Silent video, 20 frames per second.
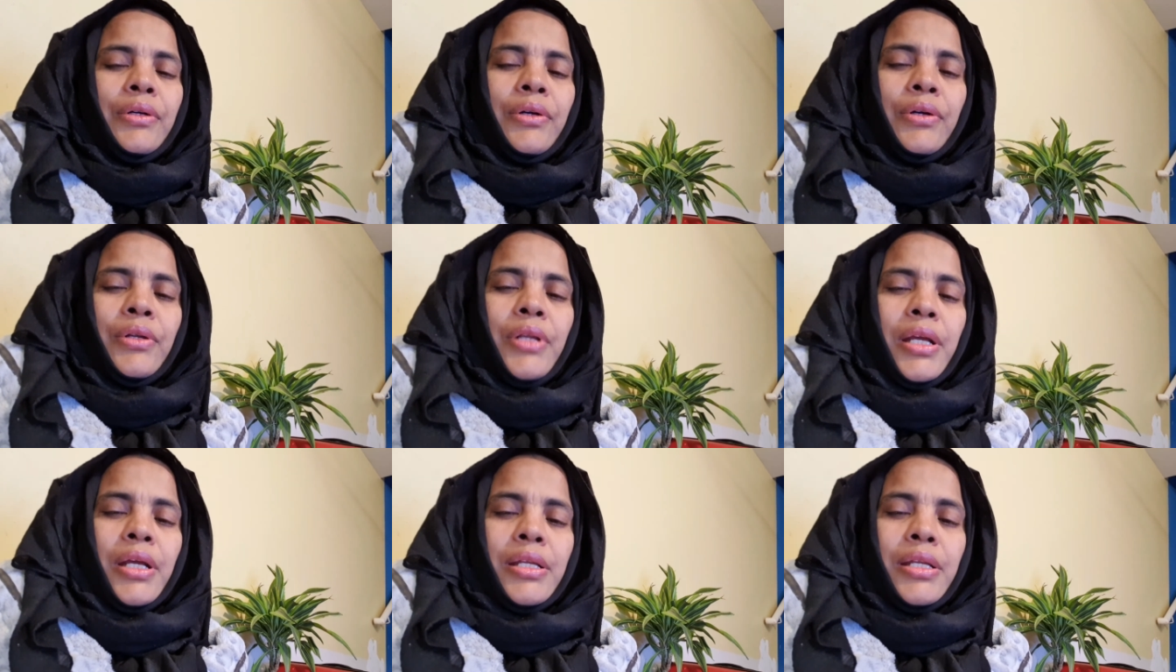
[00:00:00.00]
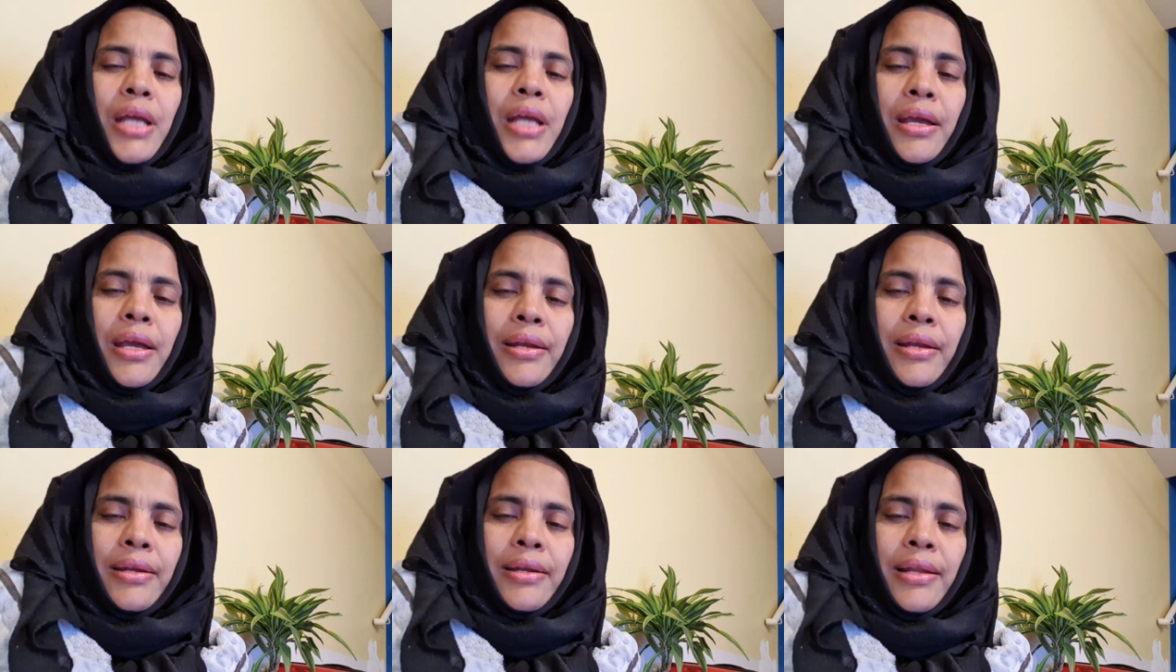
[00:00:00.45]
অনেক
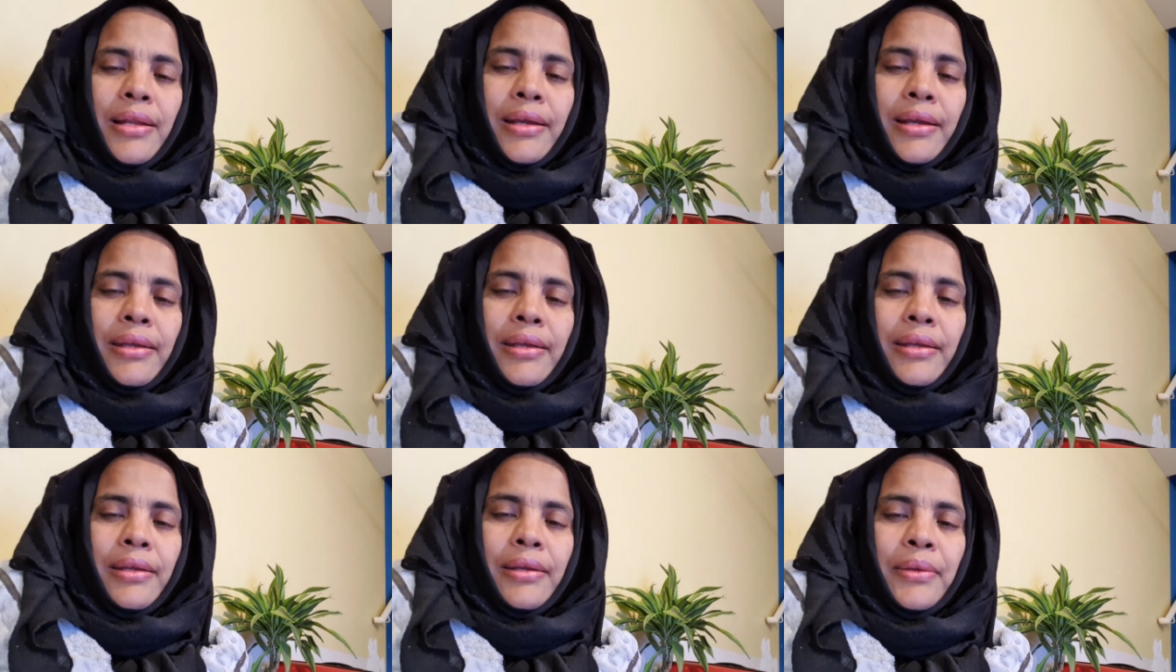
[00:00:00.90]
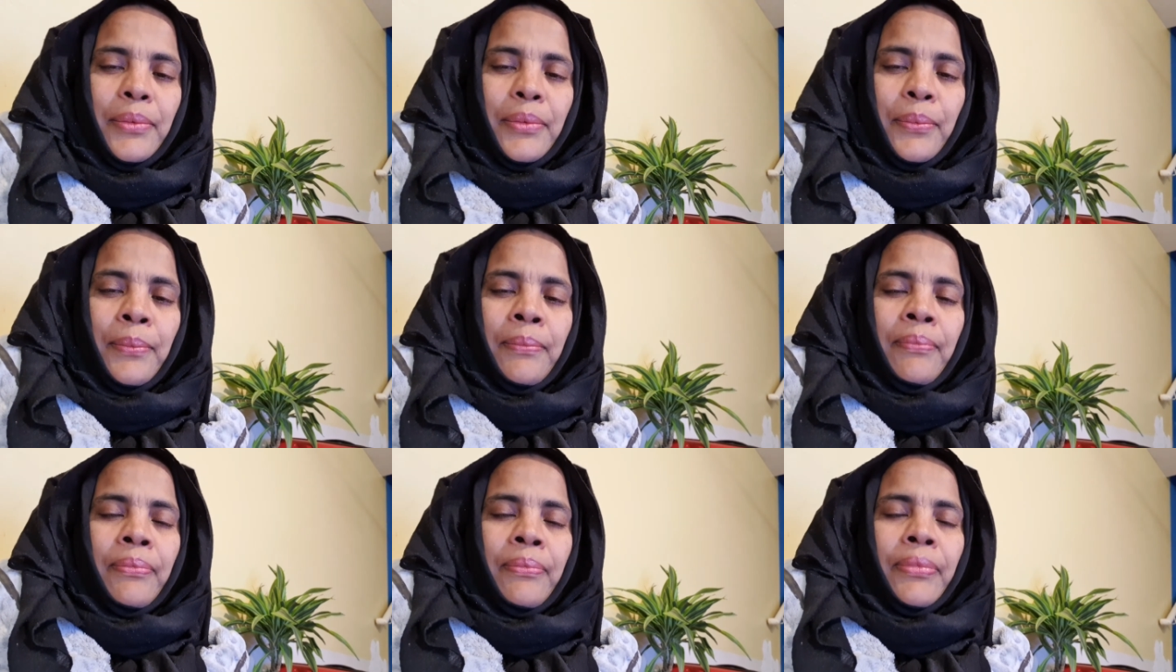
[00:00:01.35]
টায়ার্ড লাগে
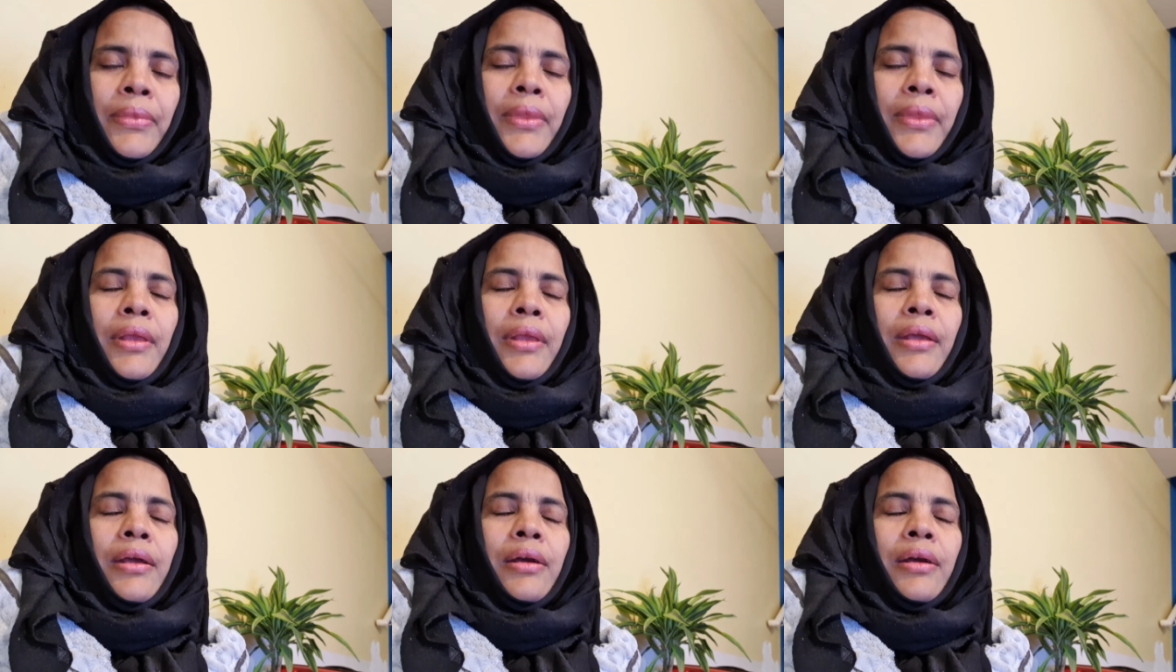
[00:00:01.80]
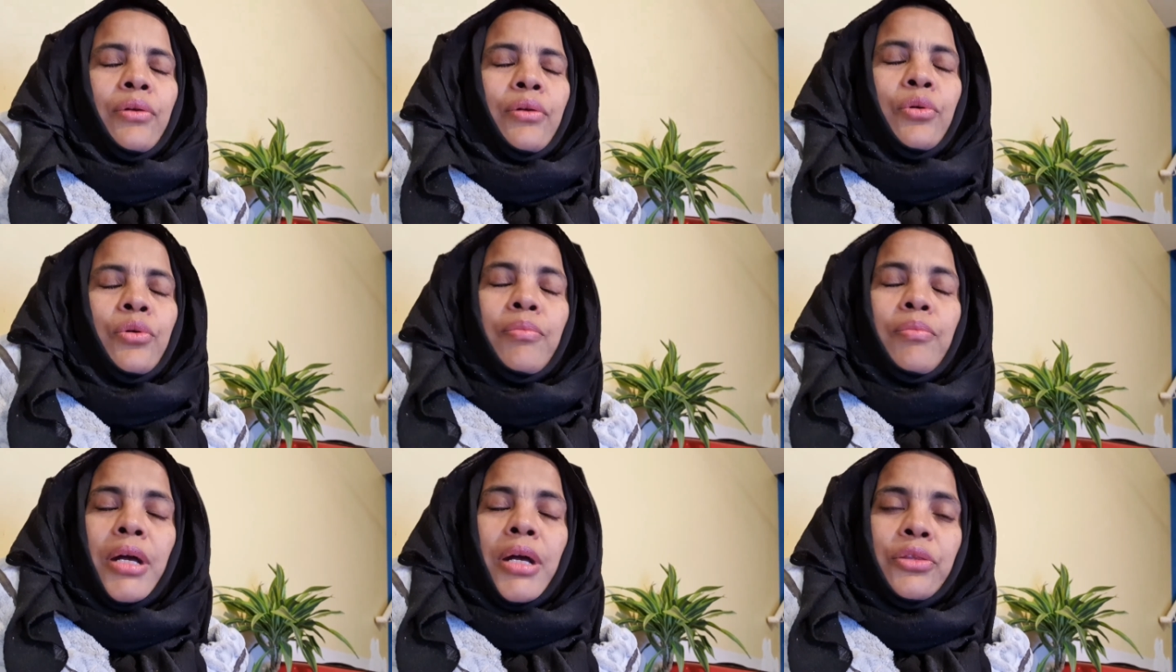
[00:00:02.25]

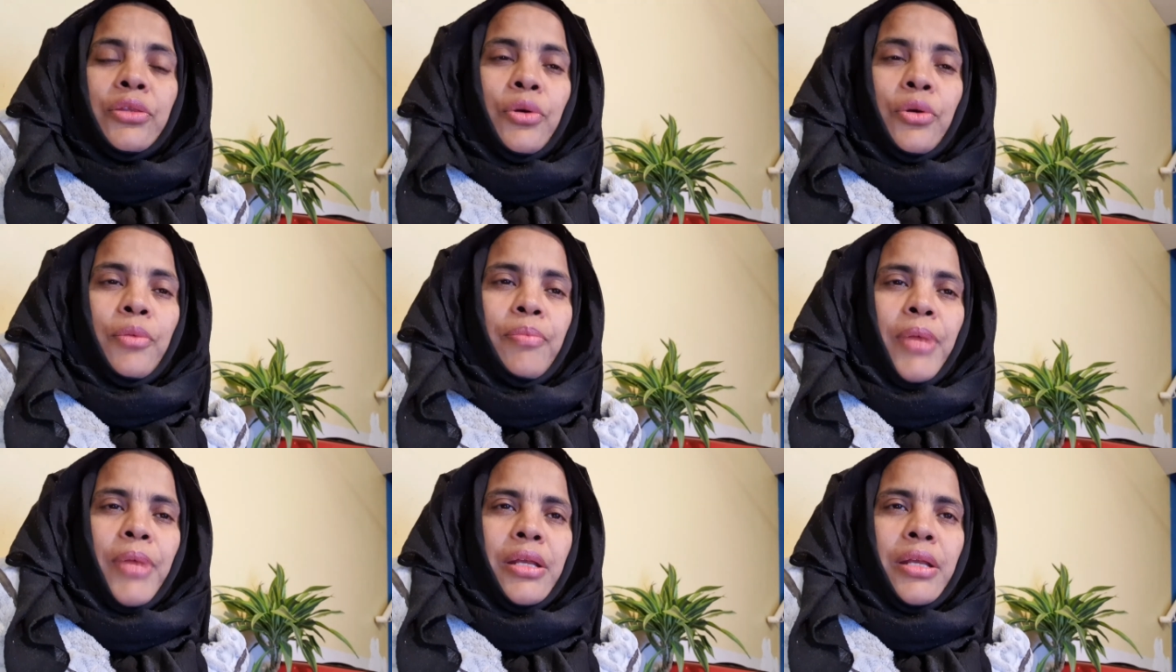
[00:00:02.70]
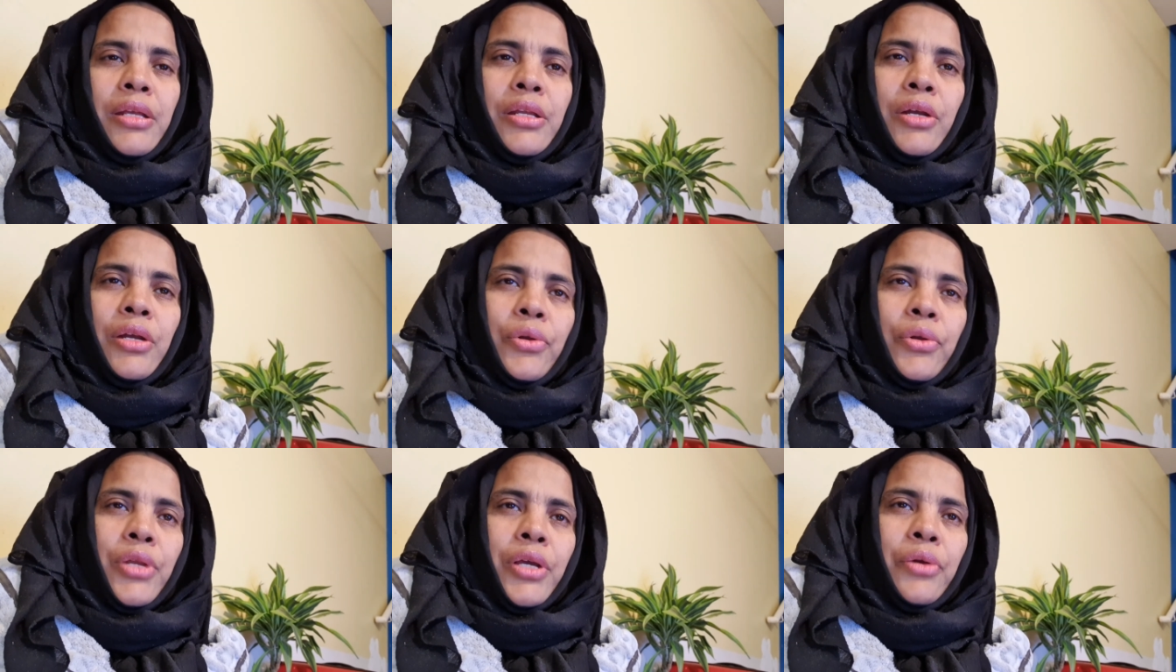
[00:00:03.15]
ঘুমাতেও পারি
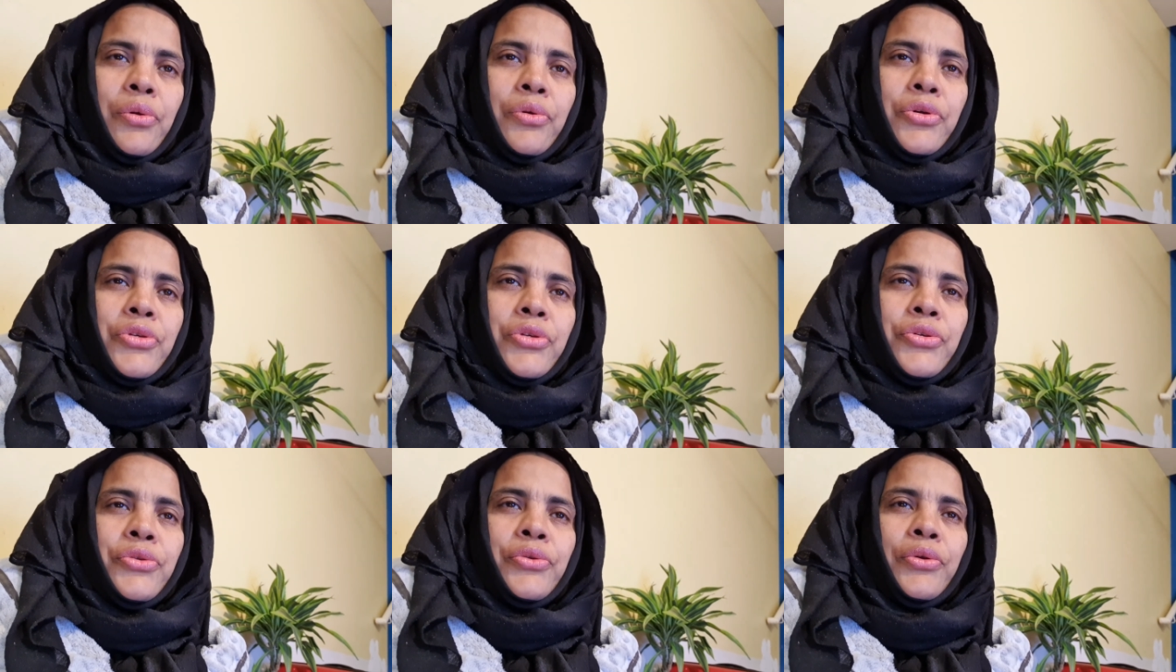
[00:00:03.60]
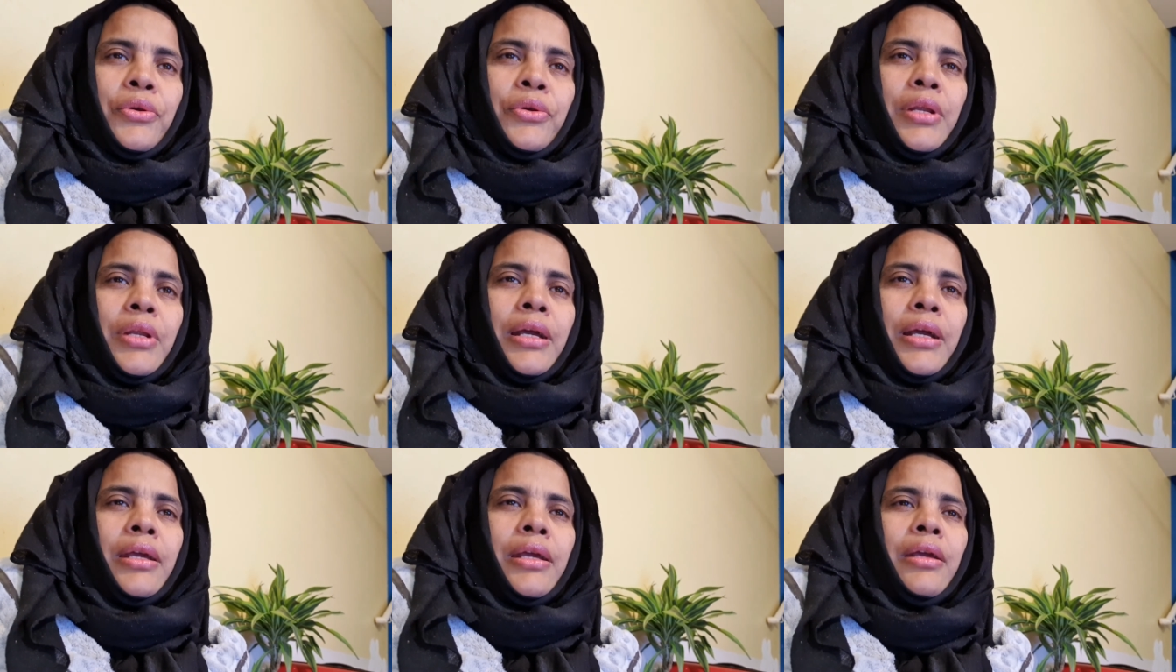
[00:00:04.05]
না অনেক কষ্ট
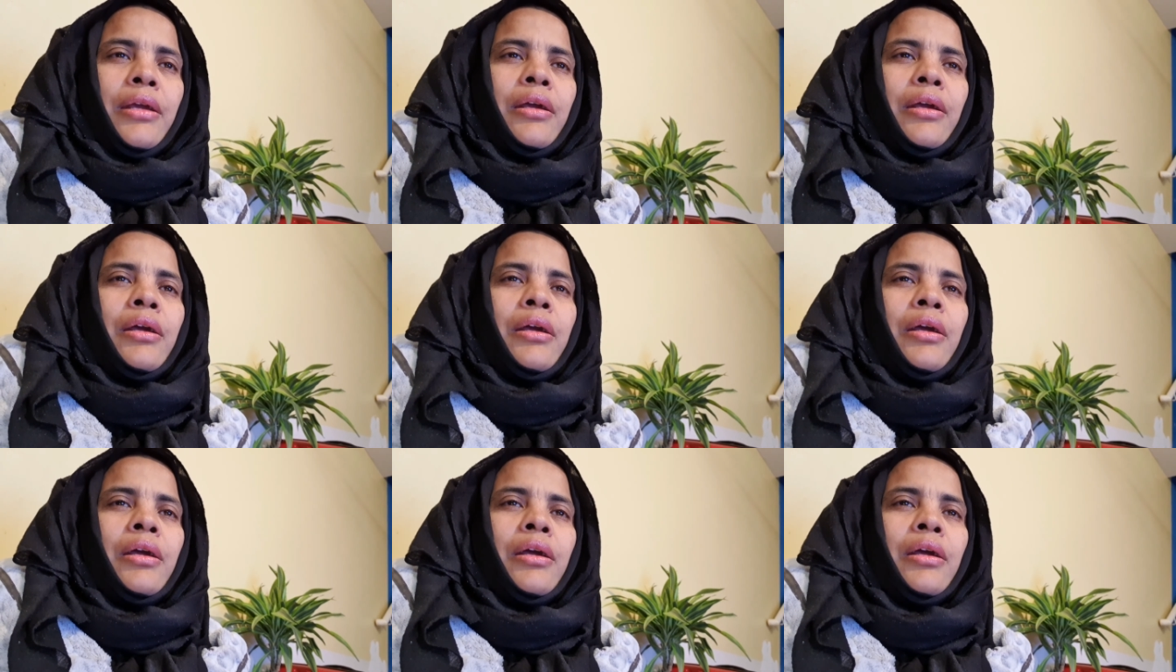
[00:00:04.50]
লাগে